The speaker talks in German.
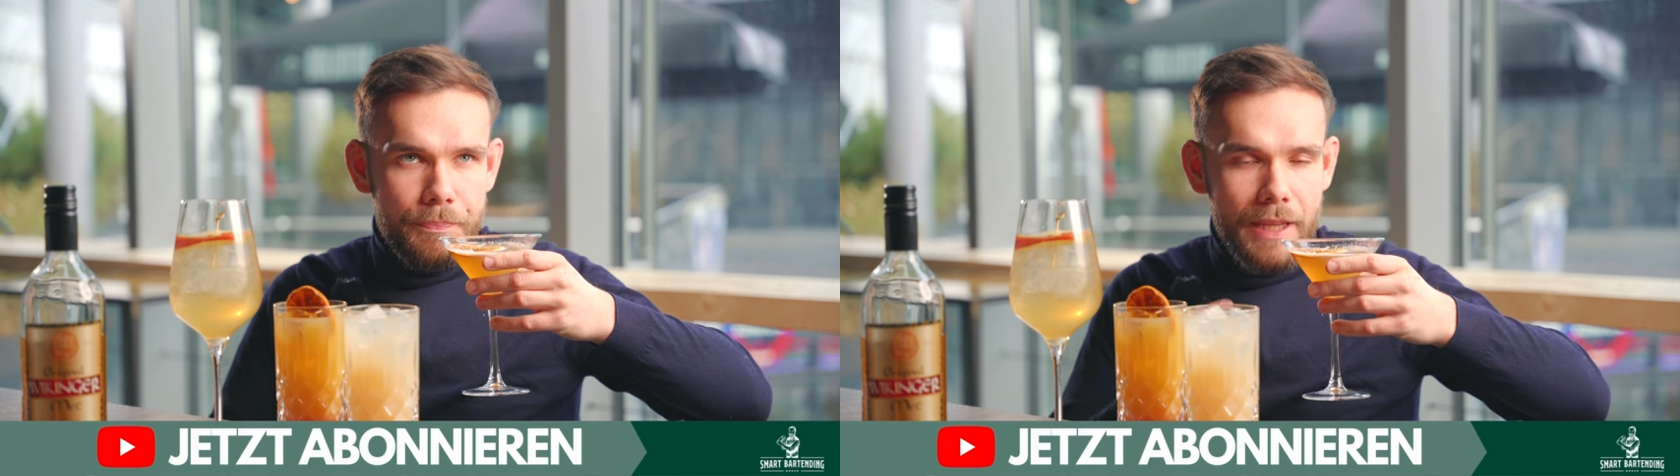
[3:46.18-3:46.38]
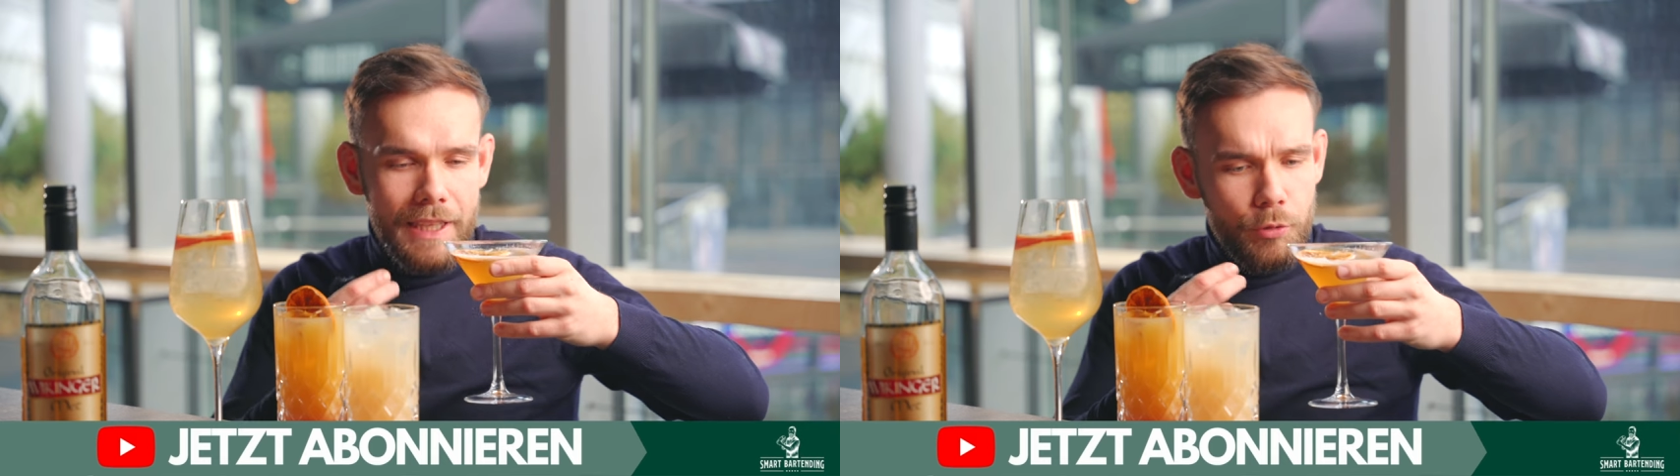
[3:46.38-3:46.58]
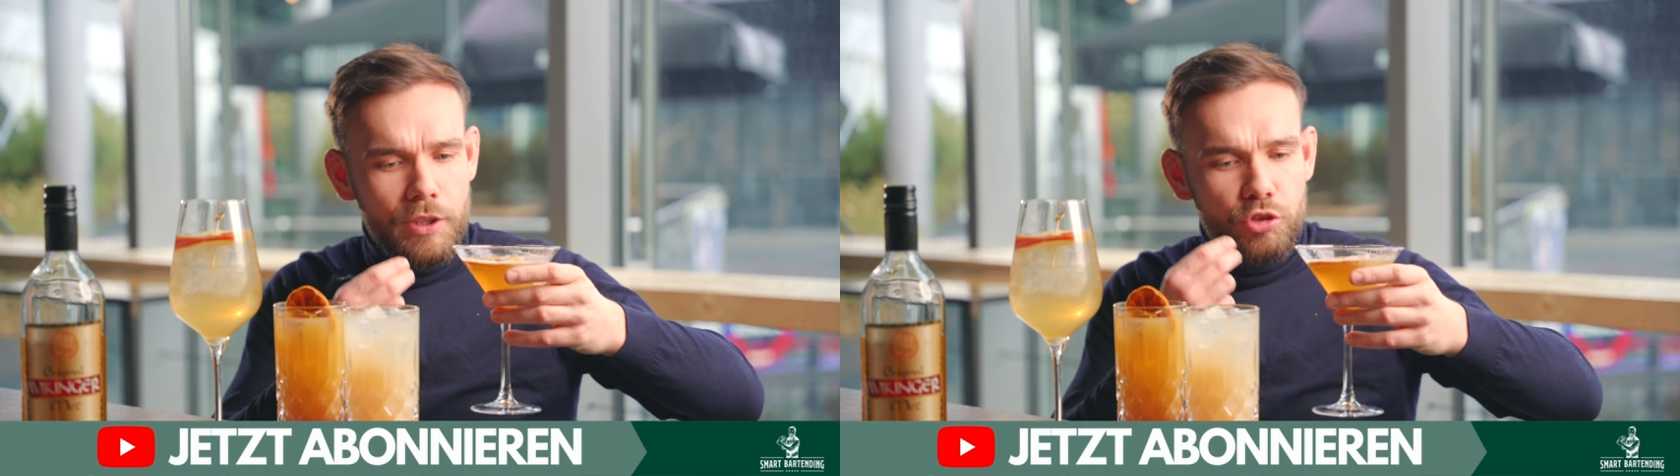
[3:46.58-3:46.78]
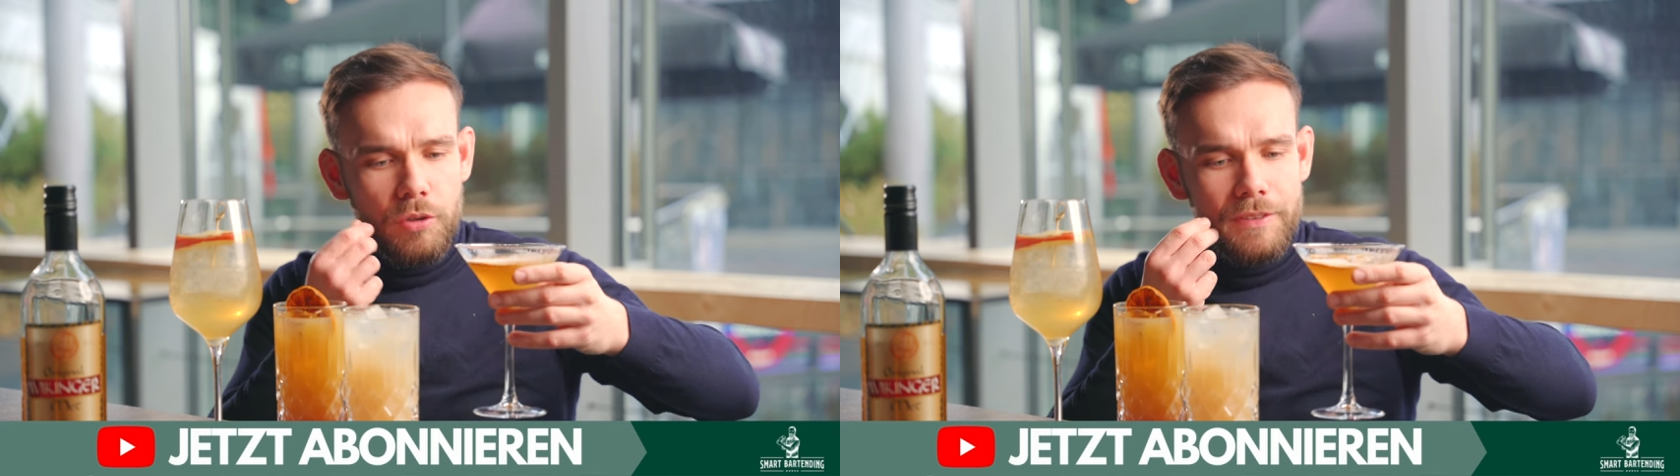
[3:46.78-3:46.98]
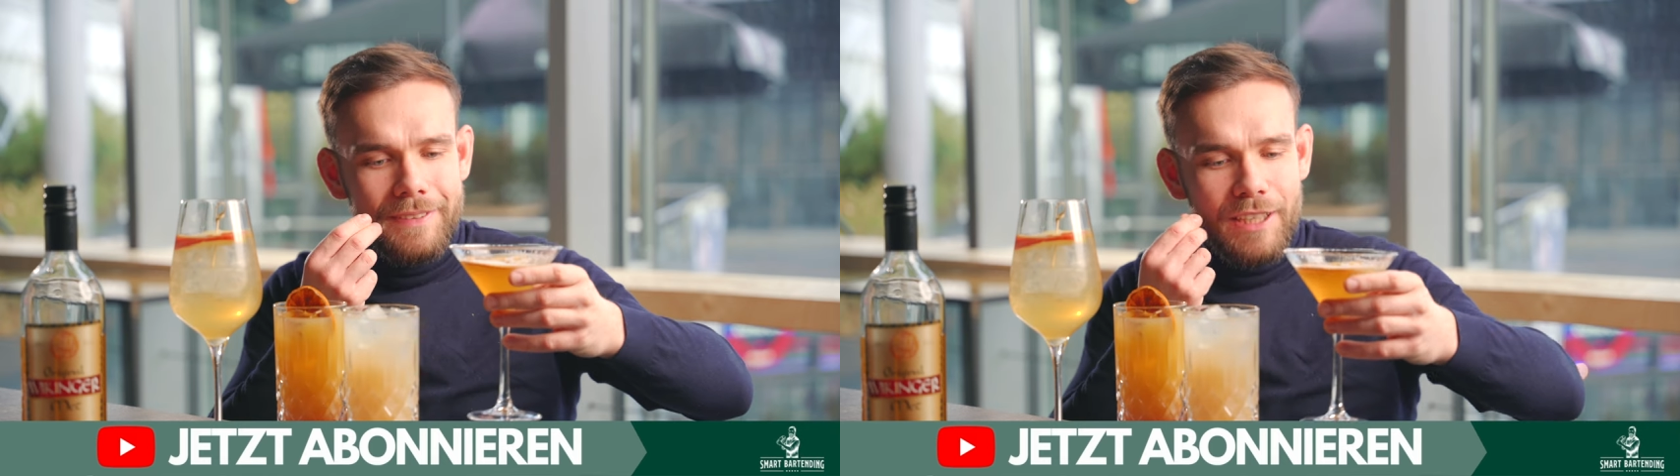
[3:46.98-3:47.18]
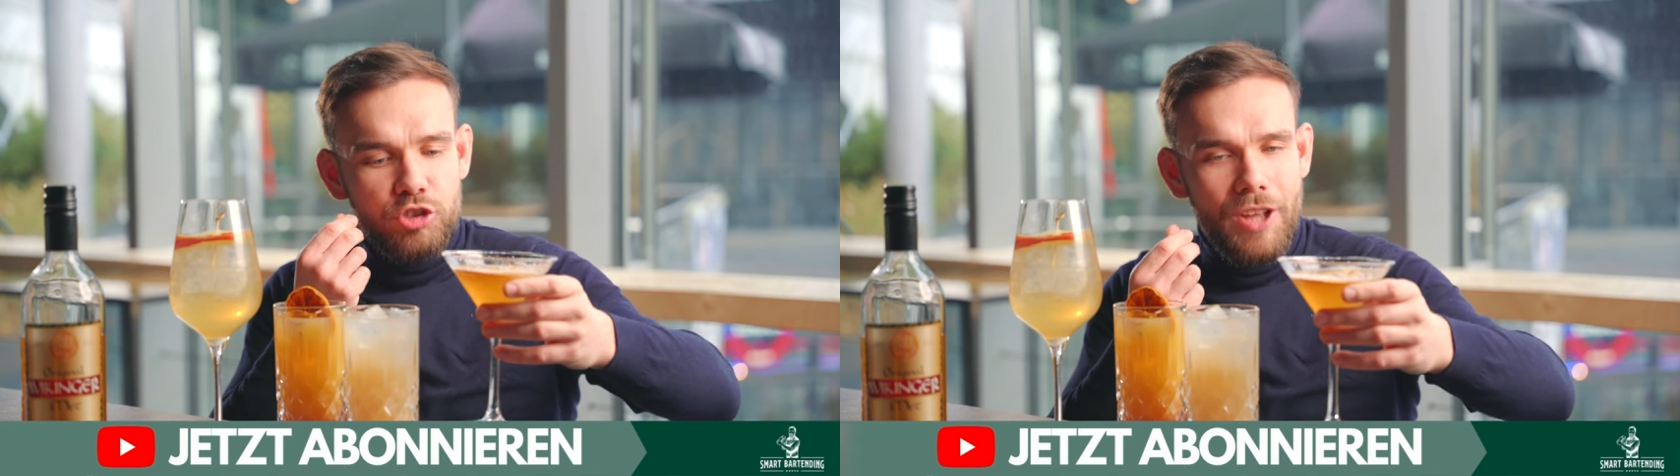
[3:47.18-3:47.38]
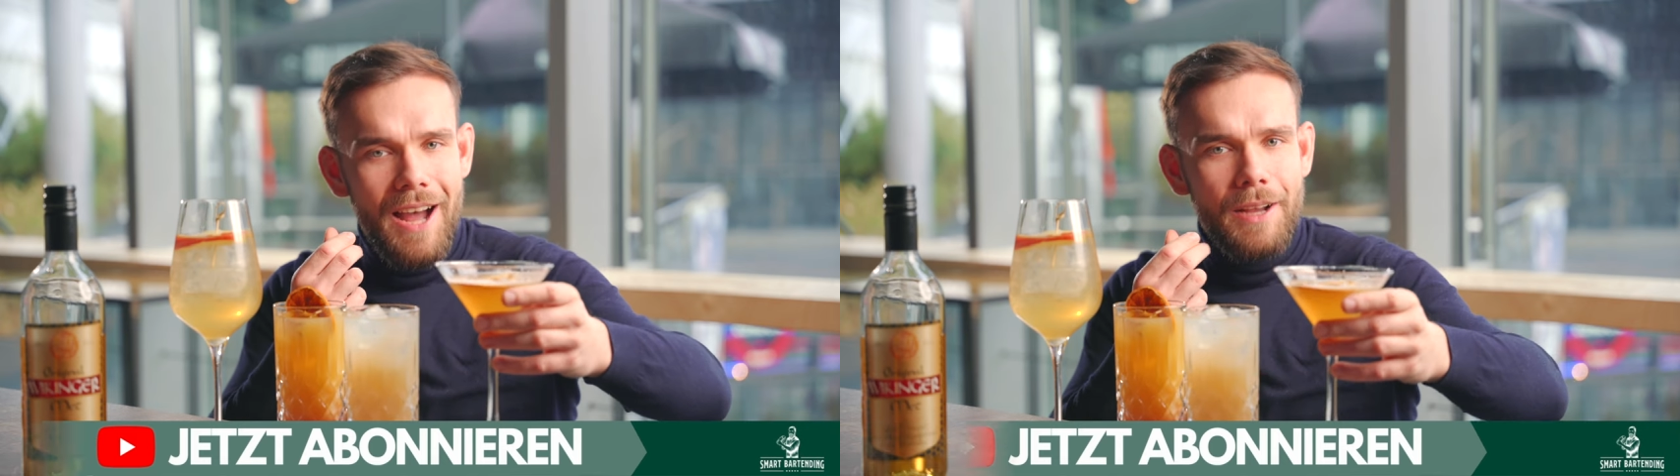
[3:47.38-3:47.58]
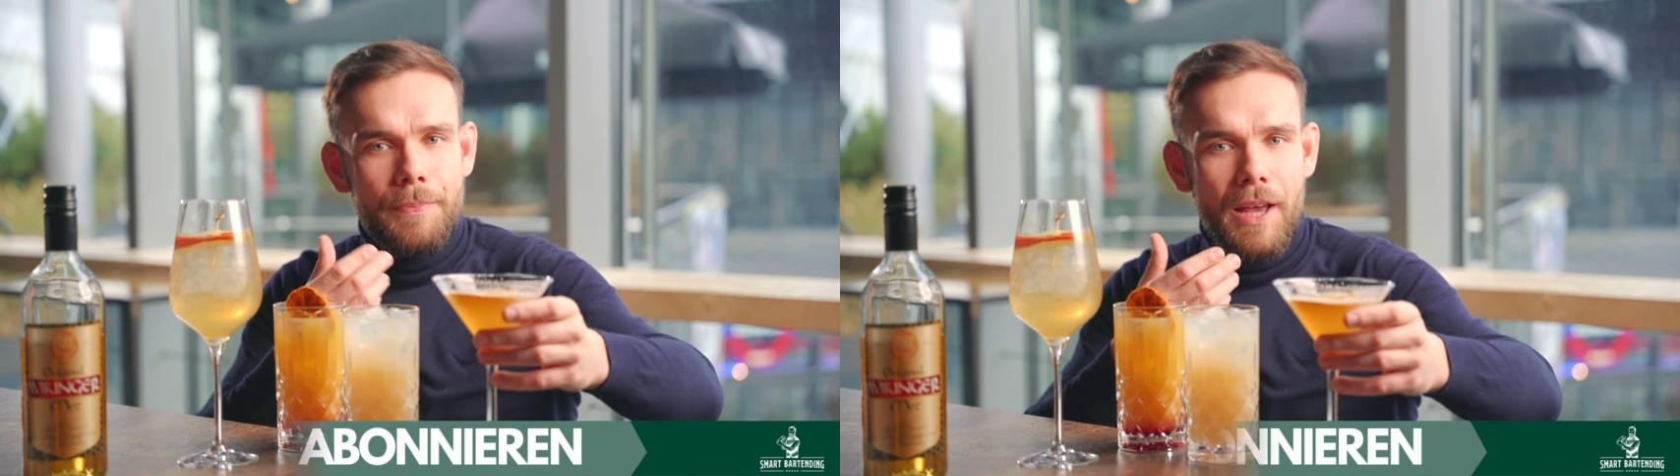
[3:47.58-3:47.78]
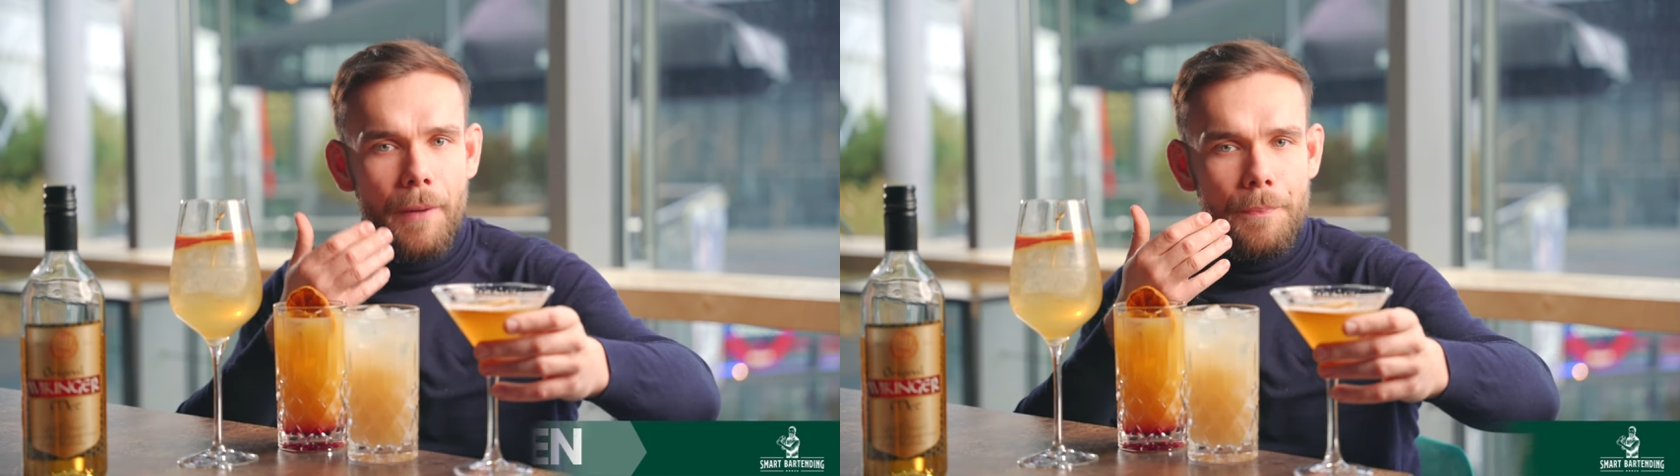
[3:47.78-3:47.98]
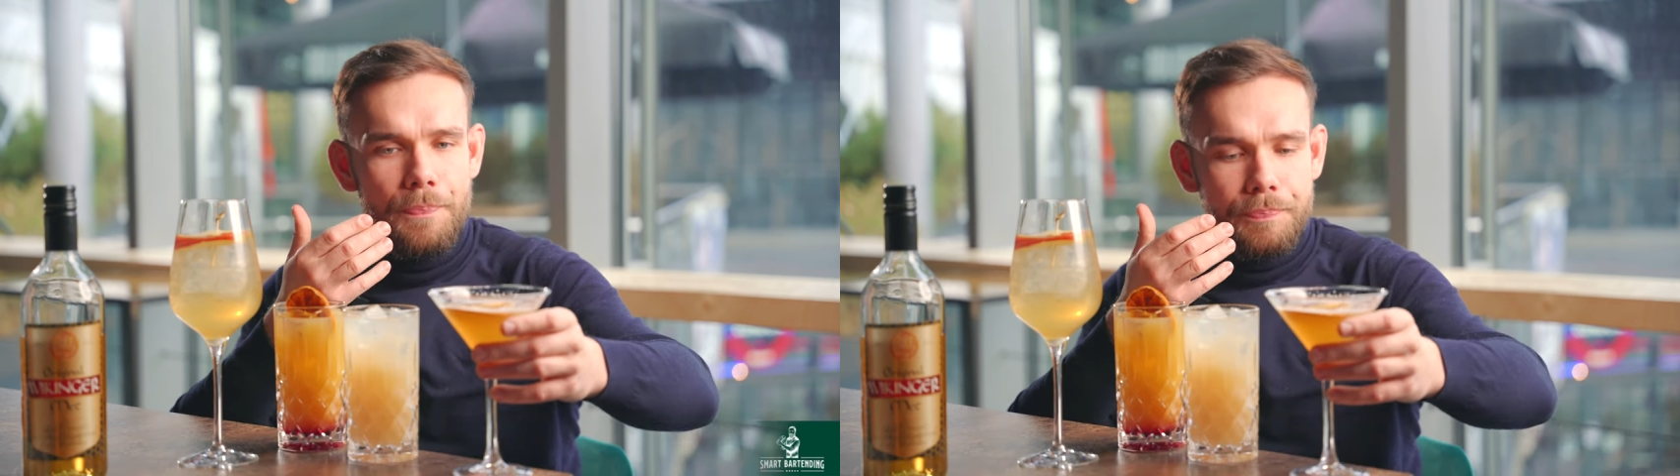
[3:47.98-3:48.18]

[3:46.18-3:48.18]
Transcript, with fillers: Der Drink ist schon sehr stark, da